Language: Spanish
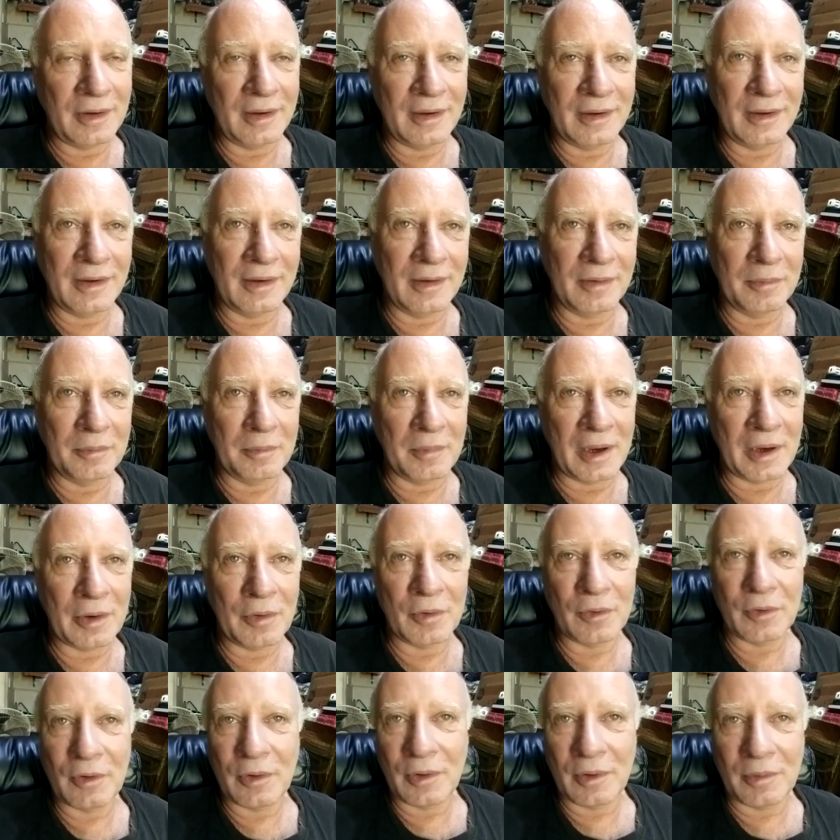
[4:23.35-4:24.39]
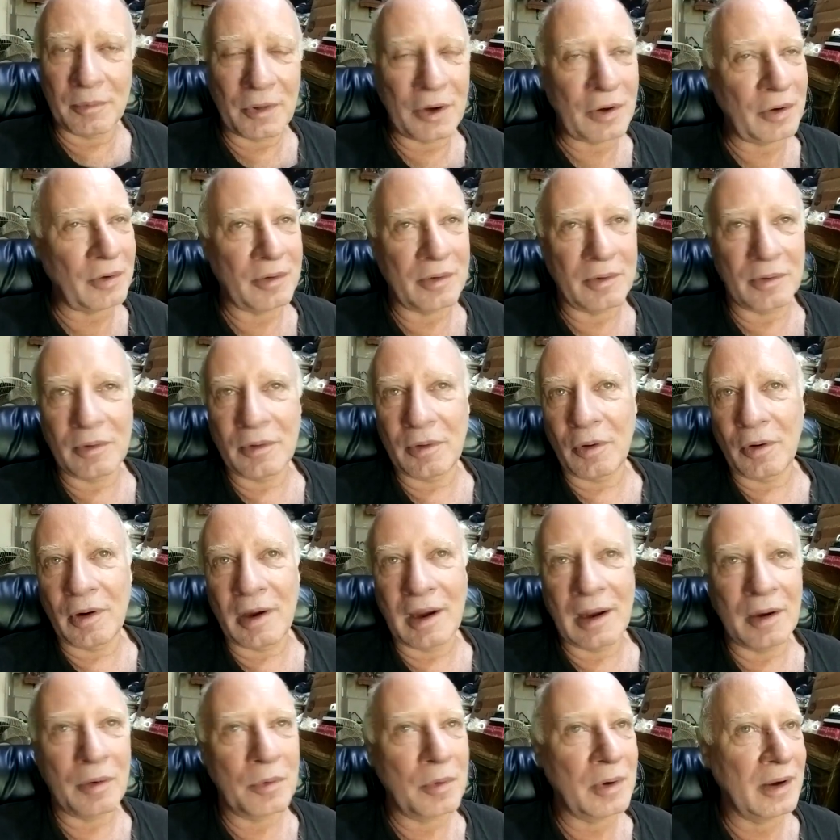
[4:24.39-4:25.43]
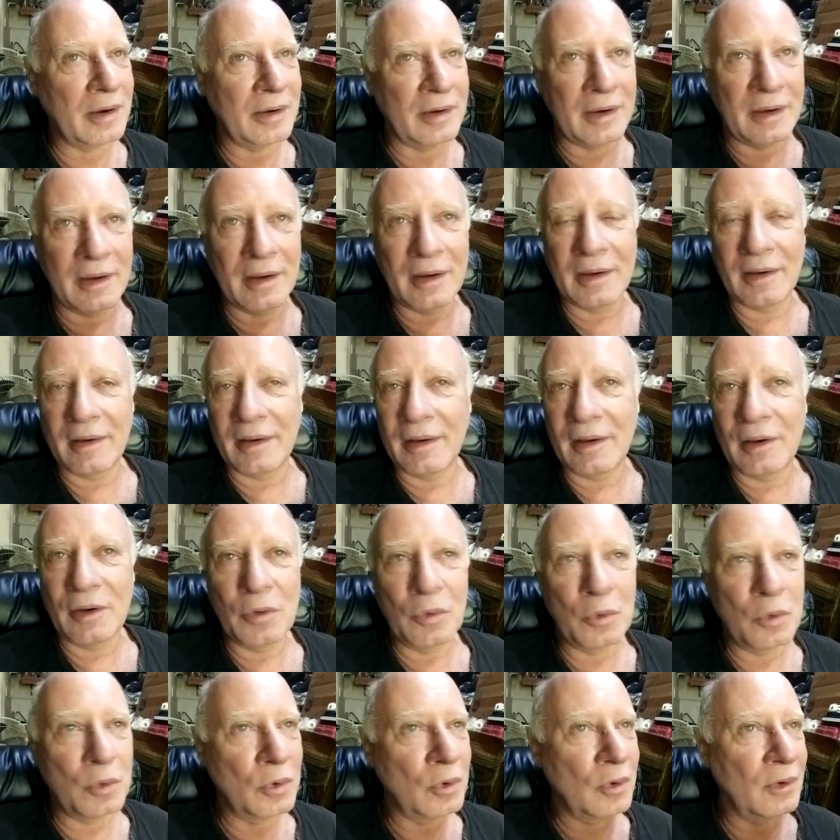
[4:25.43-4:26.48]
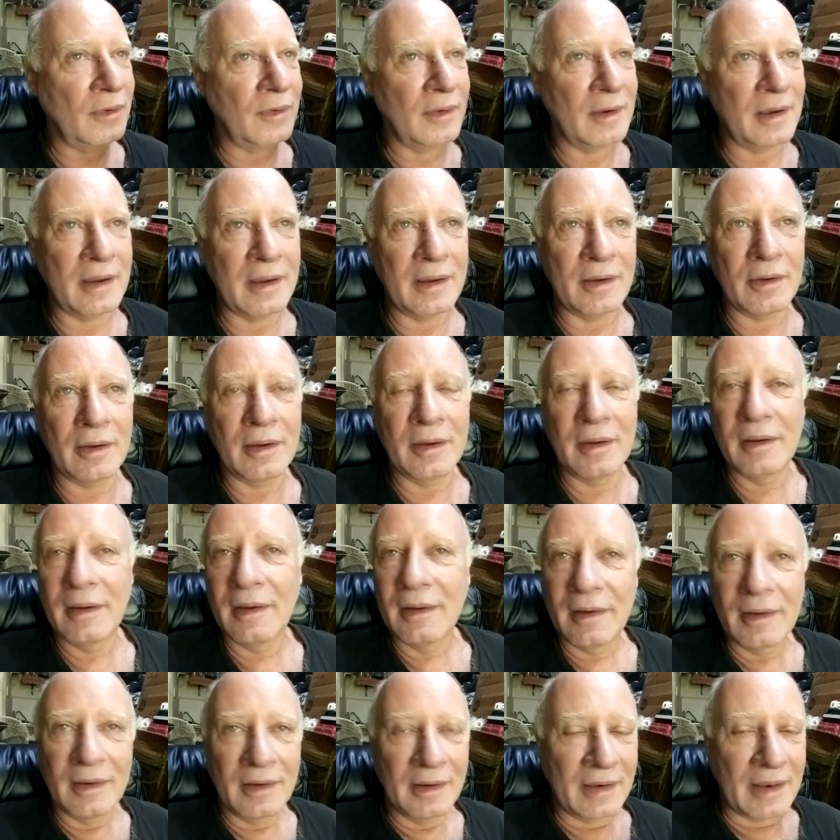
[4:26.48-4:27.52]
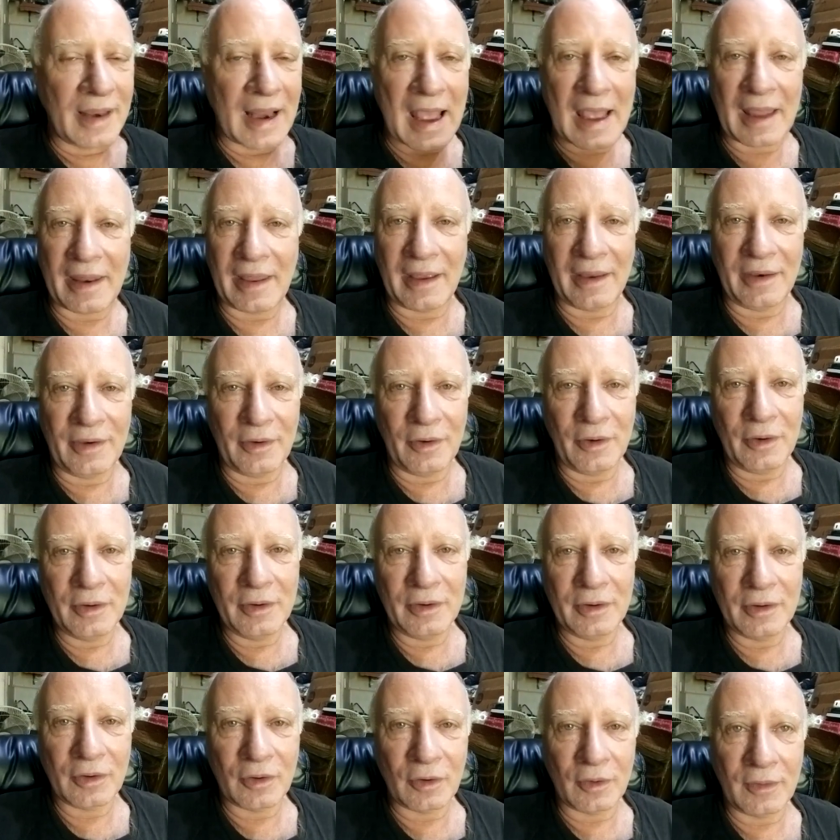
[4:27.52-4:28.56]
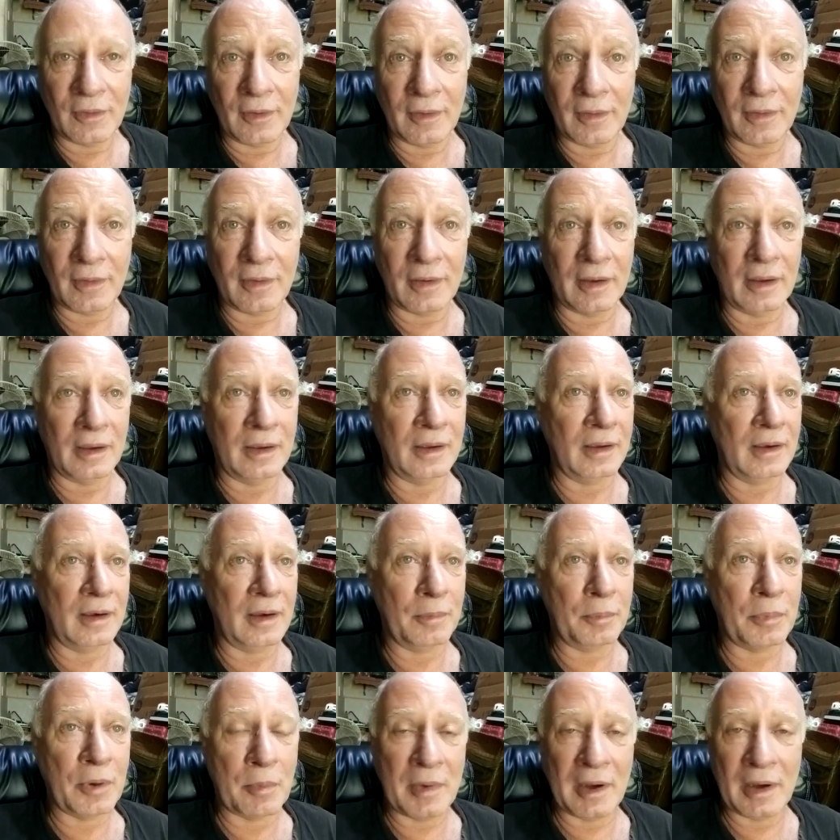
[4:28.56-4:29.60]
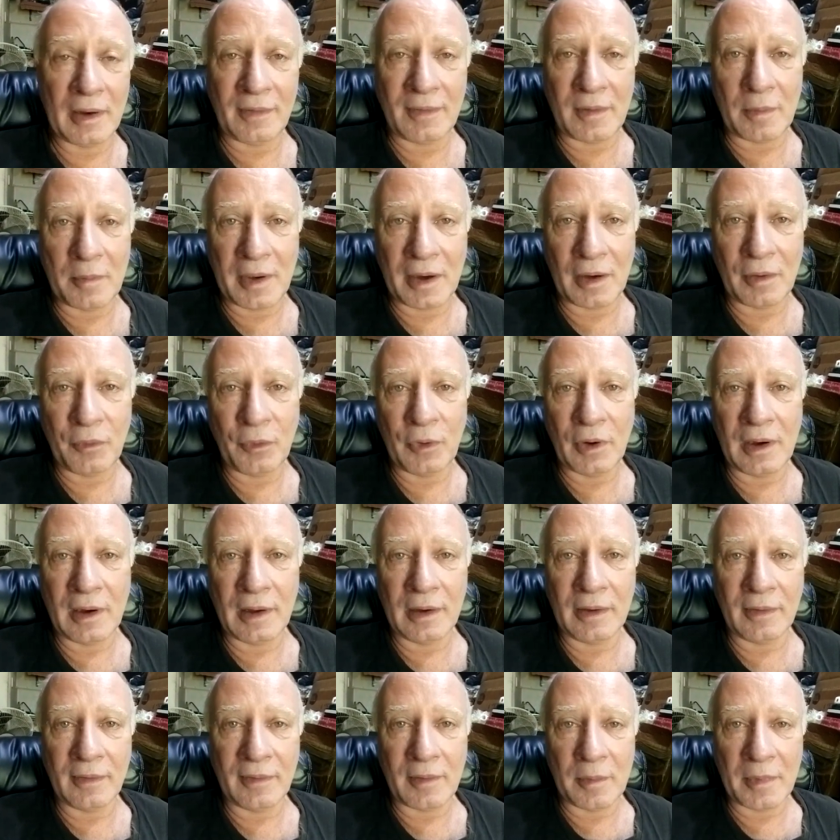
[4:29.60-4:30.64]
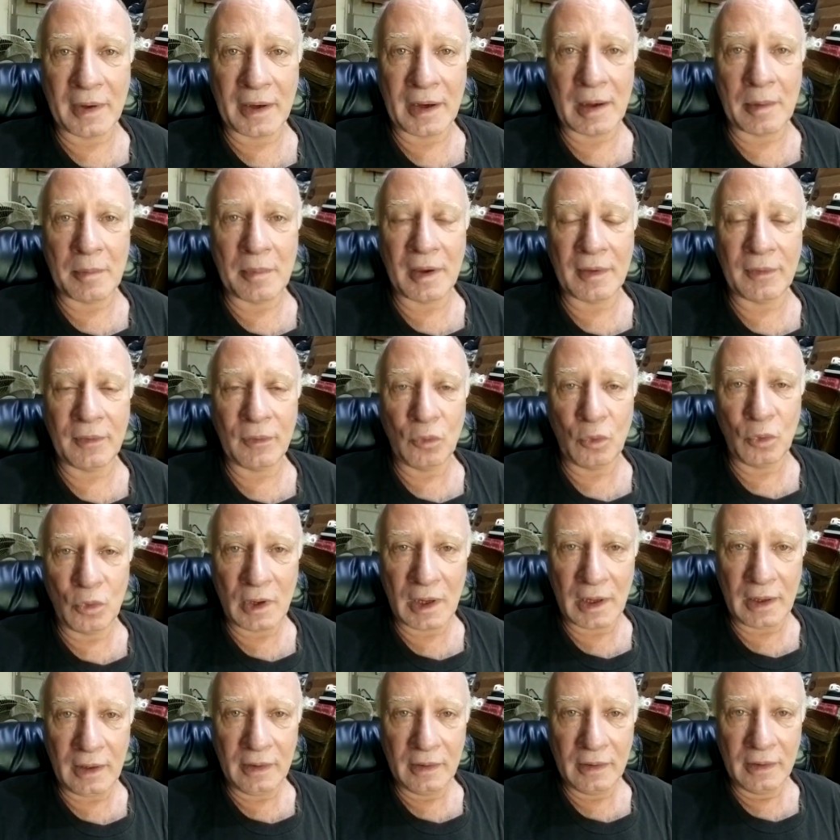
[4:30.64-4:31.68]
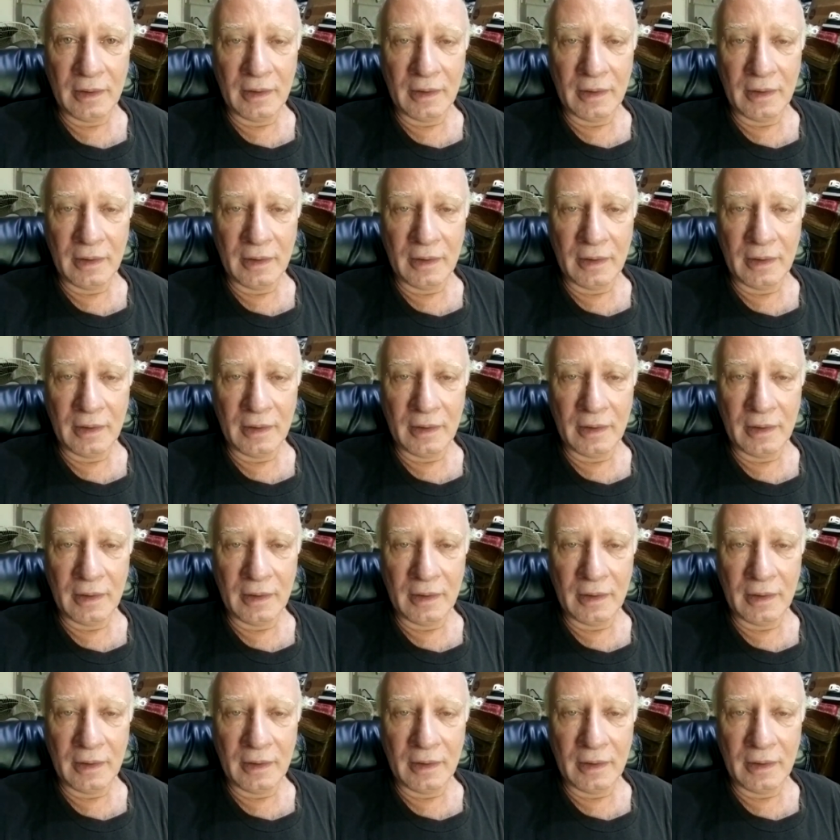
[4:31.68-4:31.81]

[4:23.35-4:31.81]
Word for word: Y menos, bueno, no agua, ni, ni luz, ni nada, ¿no? Entonces, eh, la primera semana fue la semana más dura.